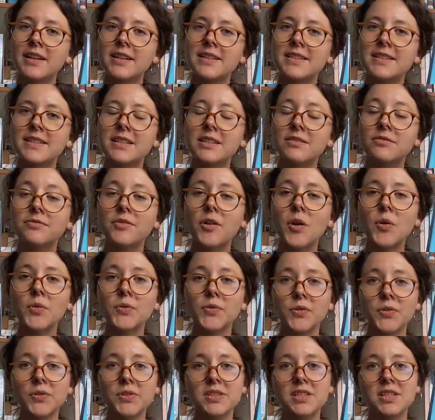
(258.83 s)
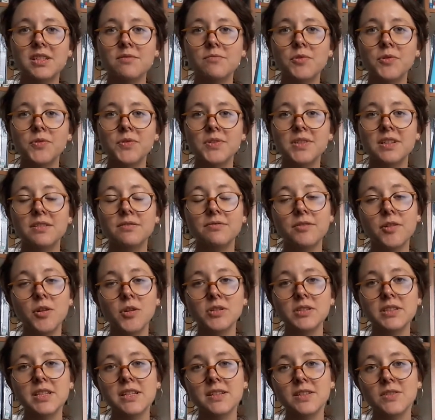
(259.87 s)
C'est fort en sentiments, c'est fort
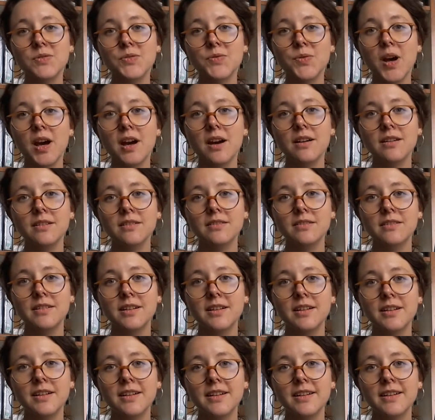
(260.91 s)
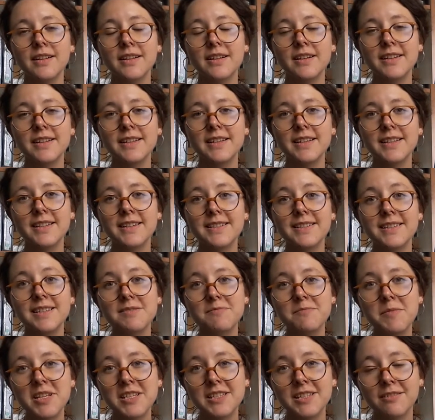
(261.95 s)
en histoire, et c'est
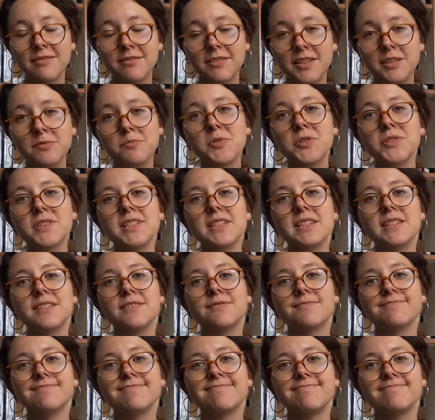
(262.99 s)
magnifiquement dit.